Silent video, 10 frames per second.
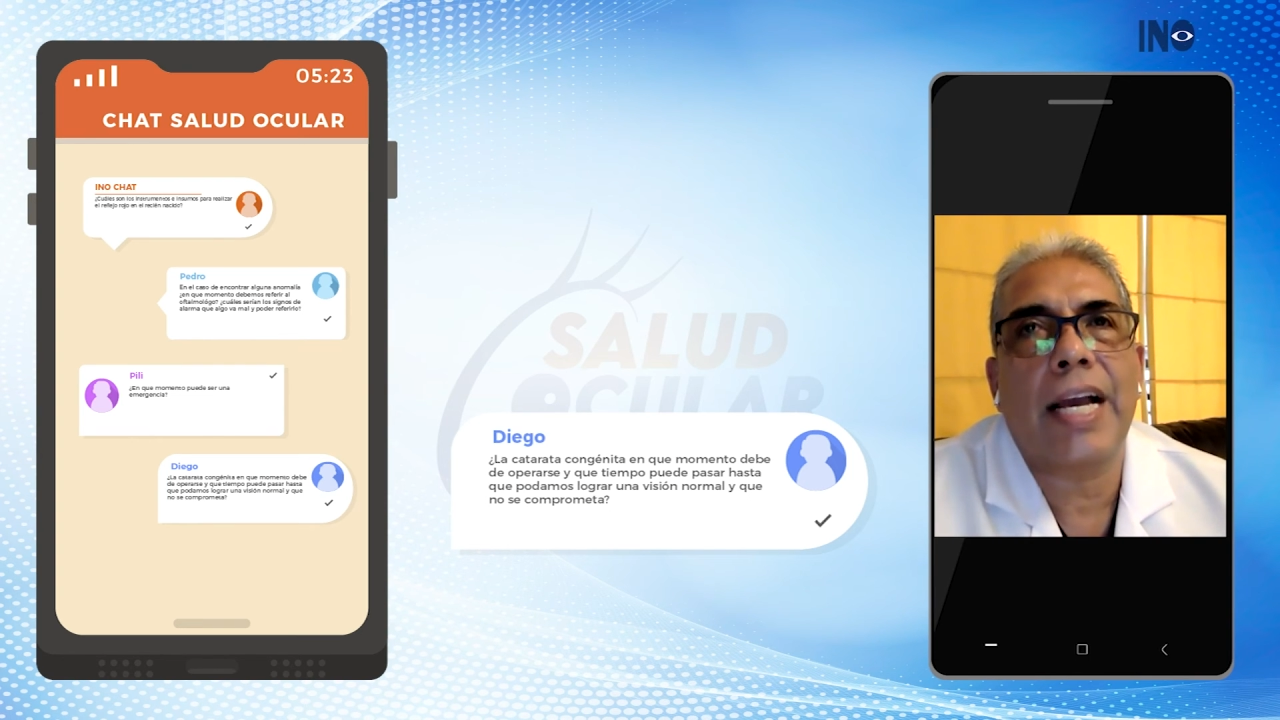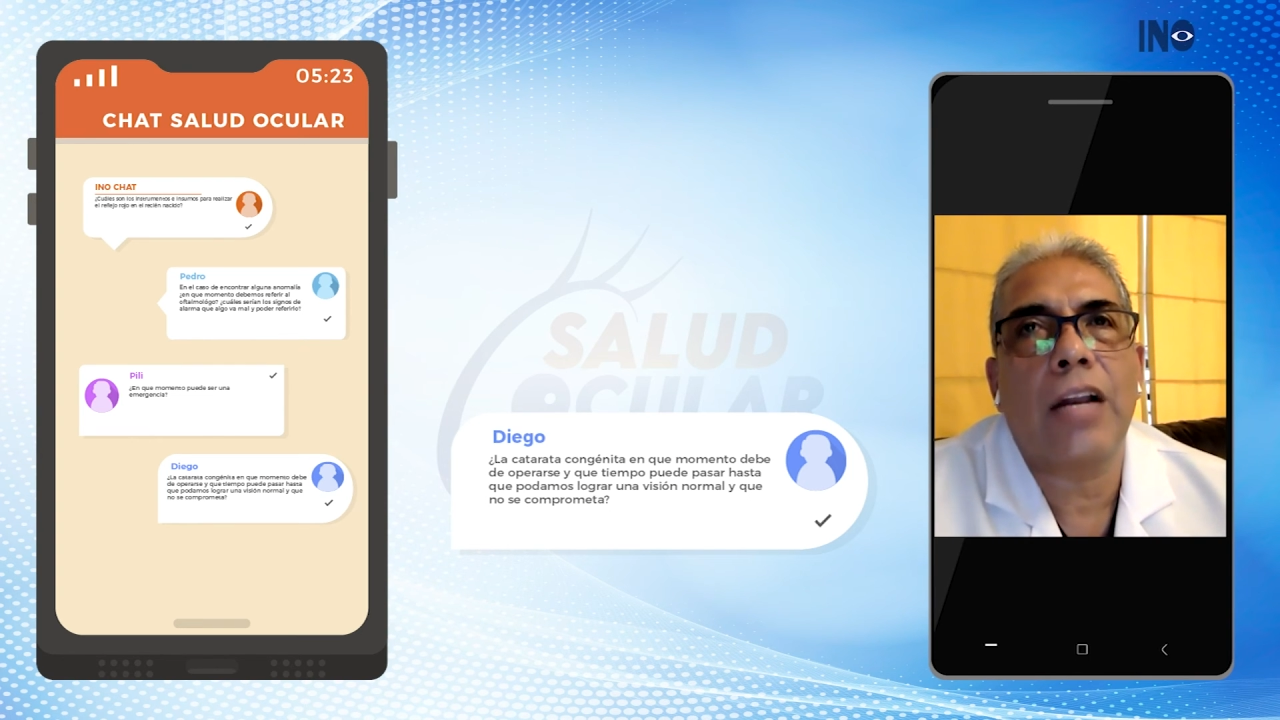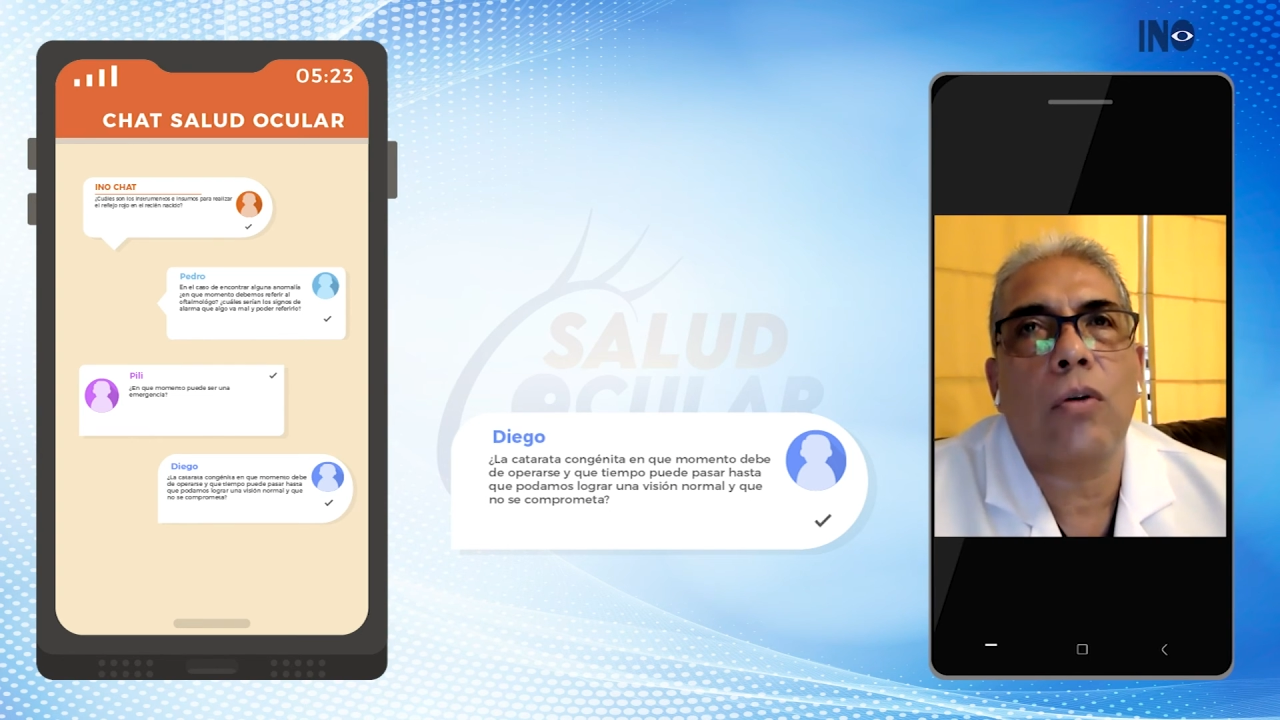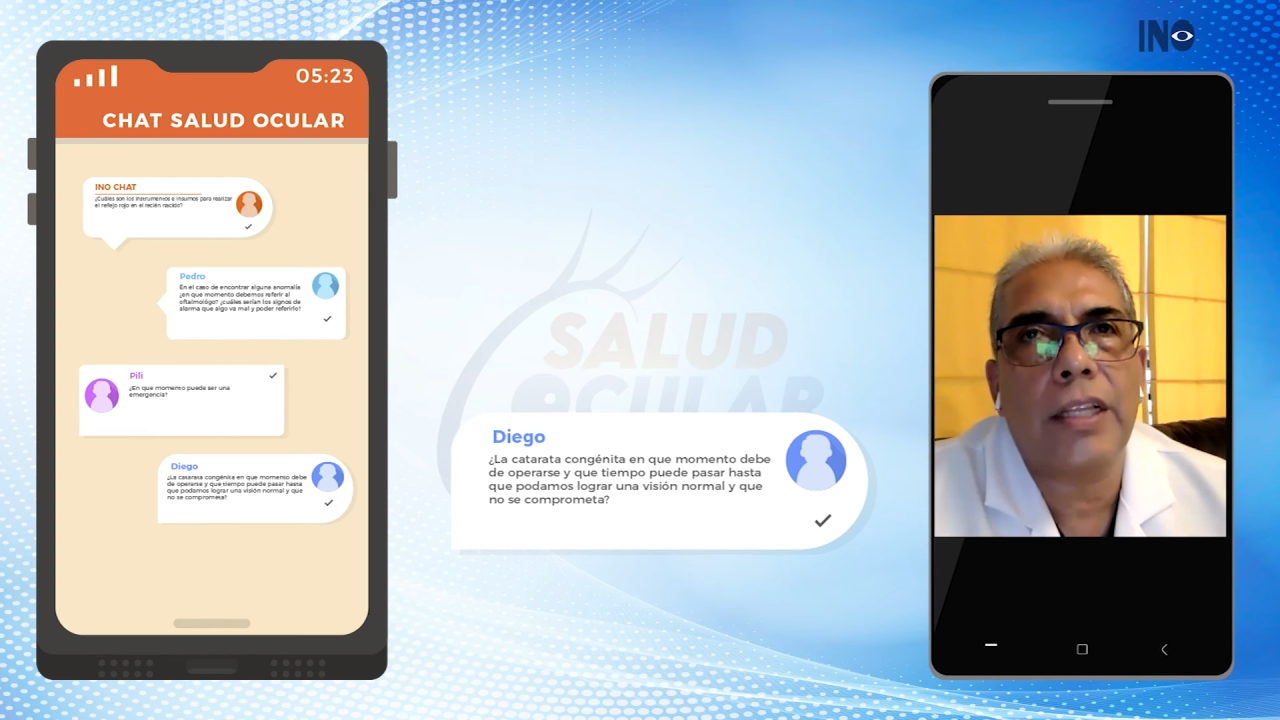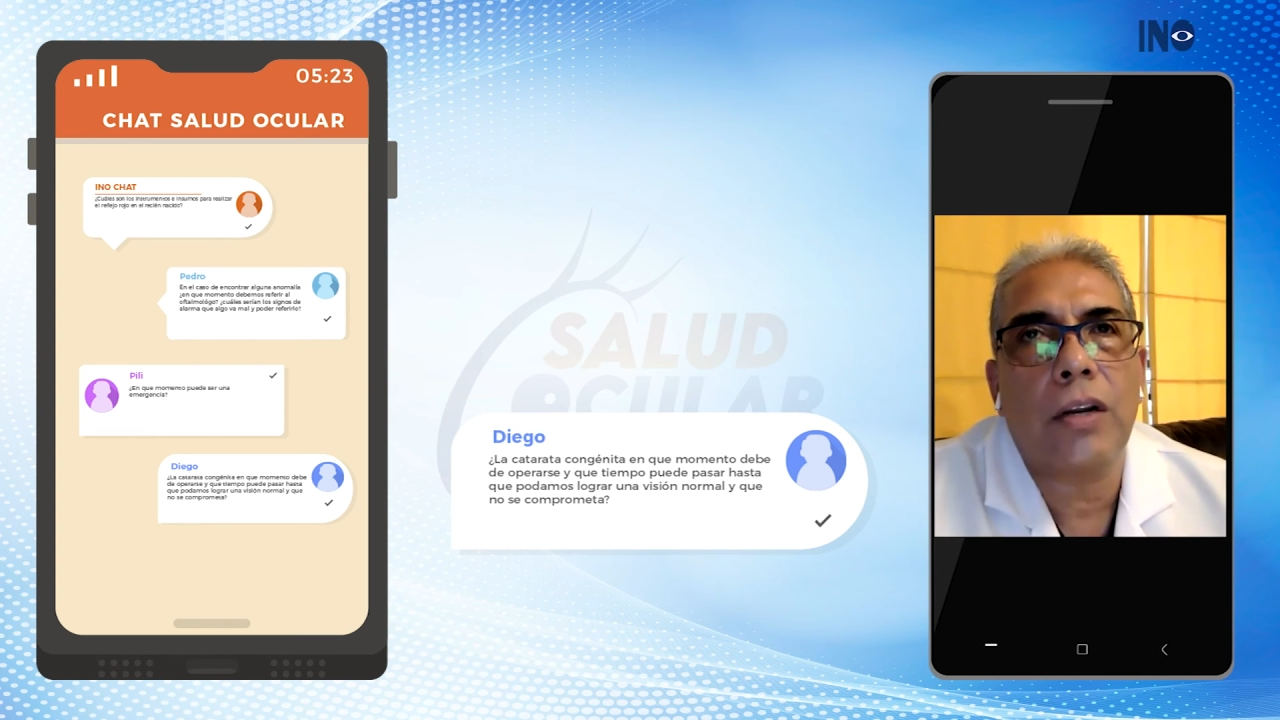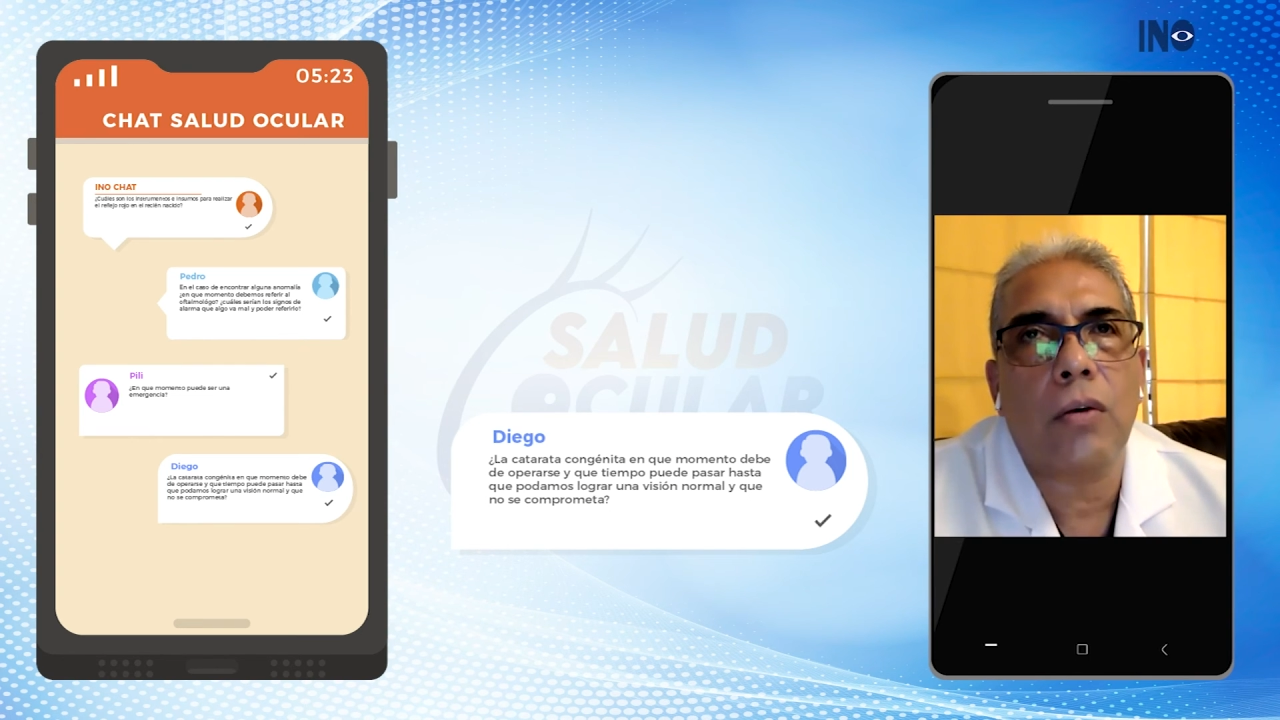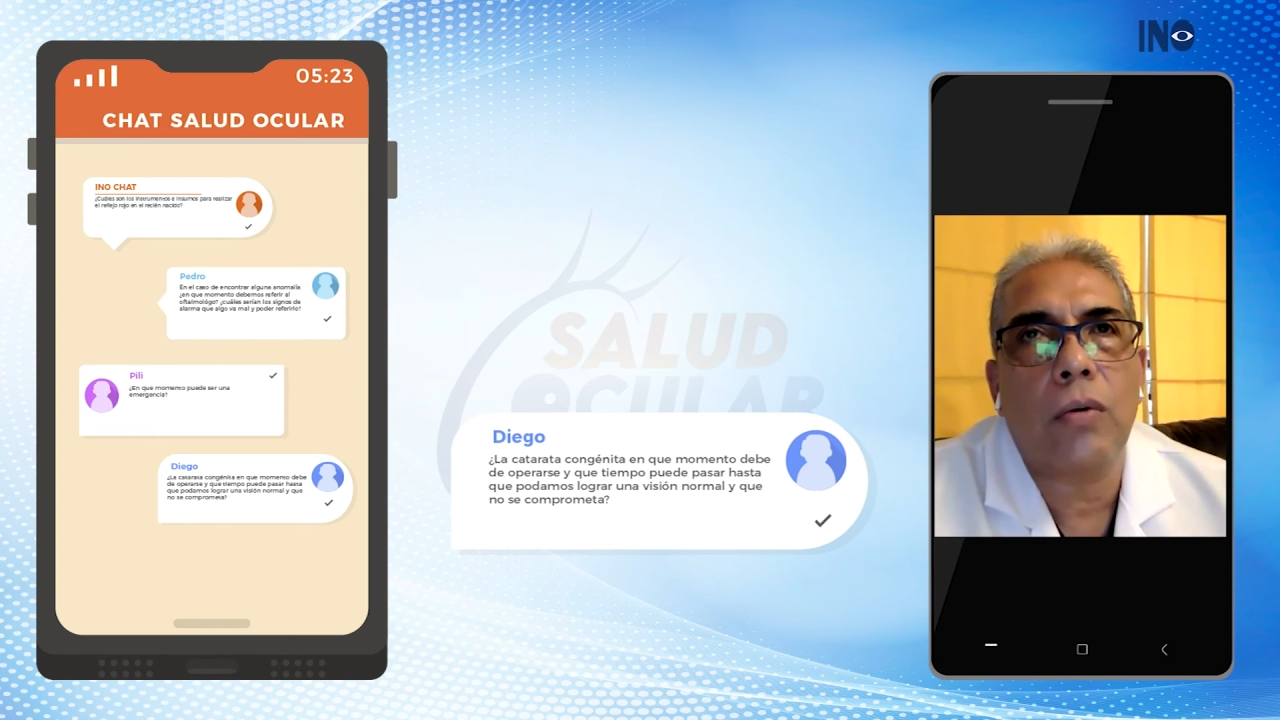de cálculo